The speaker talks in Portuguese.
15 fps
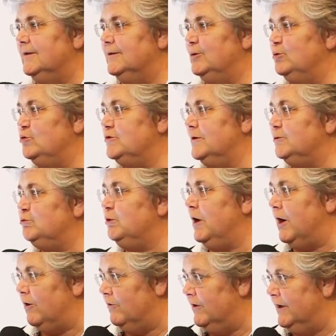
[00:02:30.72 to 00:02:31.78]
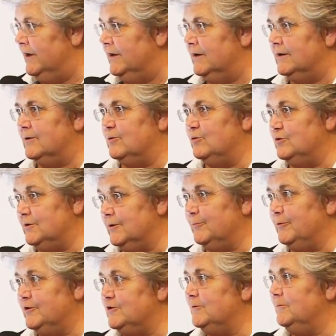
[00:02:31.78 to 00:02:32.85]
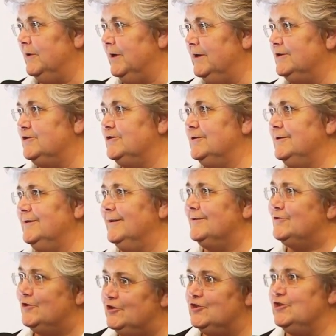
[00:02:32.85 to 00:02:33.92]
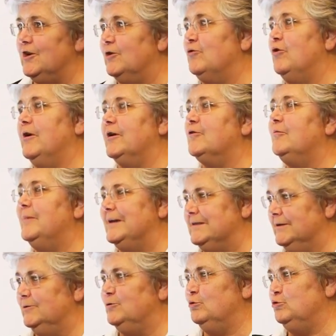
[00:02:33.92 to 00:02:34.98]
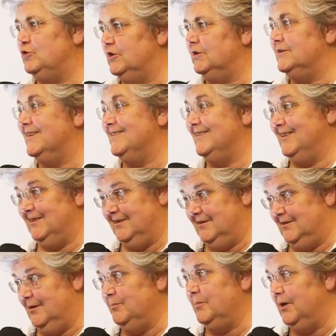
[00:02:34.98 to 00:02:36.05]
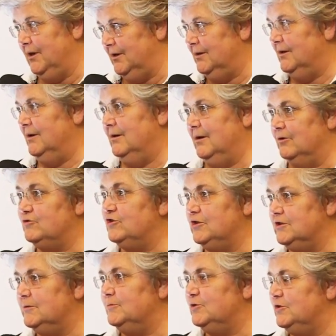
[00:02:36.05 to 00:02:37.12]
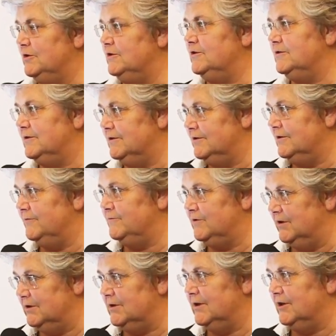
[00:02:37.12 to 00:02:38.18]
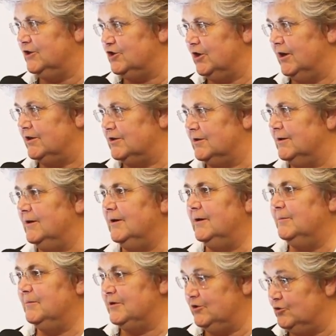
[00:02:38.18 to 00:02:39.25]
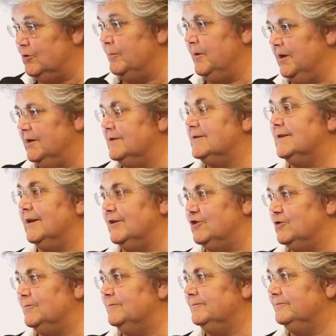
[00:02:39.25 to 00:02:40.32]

luz natural. Consequentemente, a gente agora começa a introduzir nas residências também altíssimos índices de eficiência energética. Tá. Mas isso é bem recente.